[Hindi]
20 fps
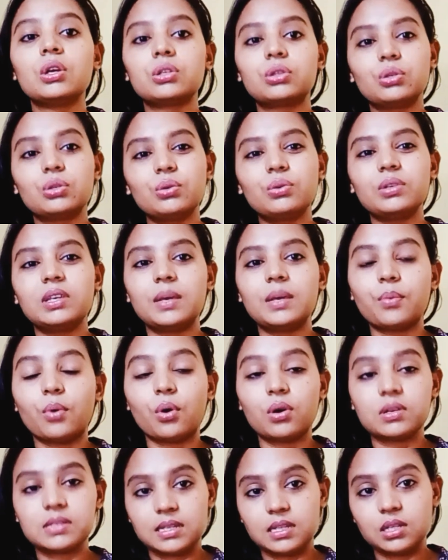तो ये
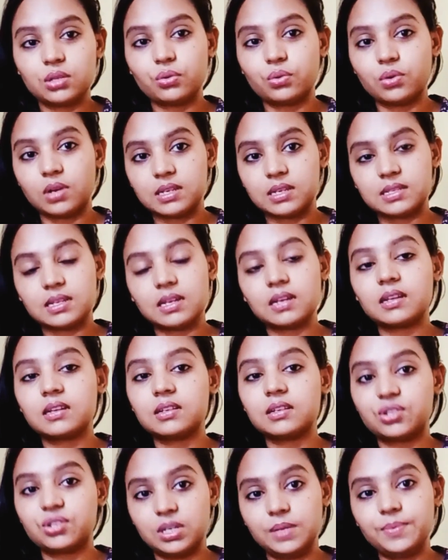बहुत ज़्यादा थोड़ा सा
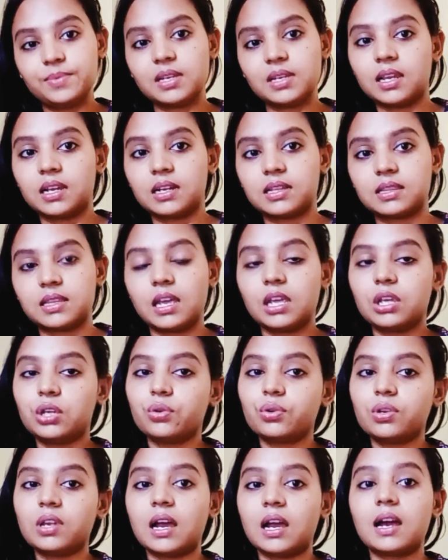चीप सा लगता है
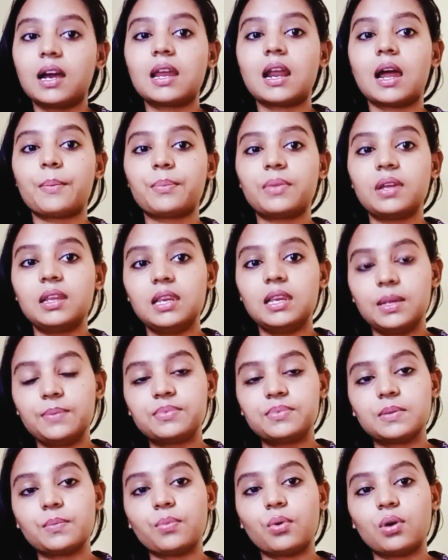क्योंकि अगर आपके
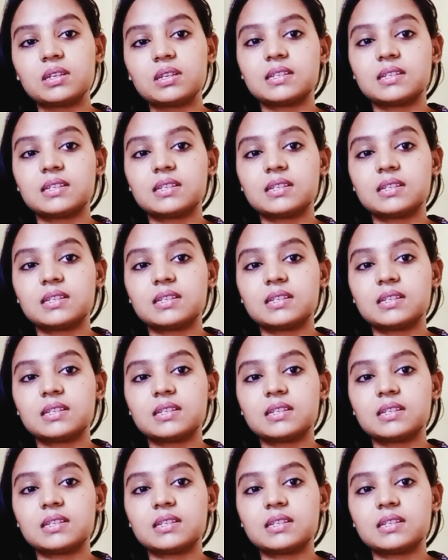लिप्स बहुत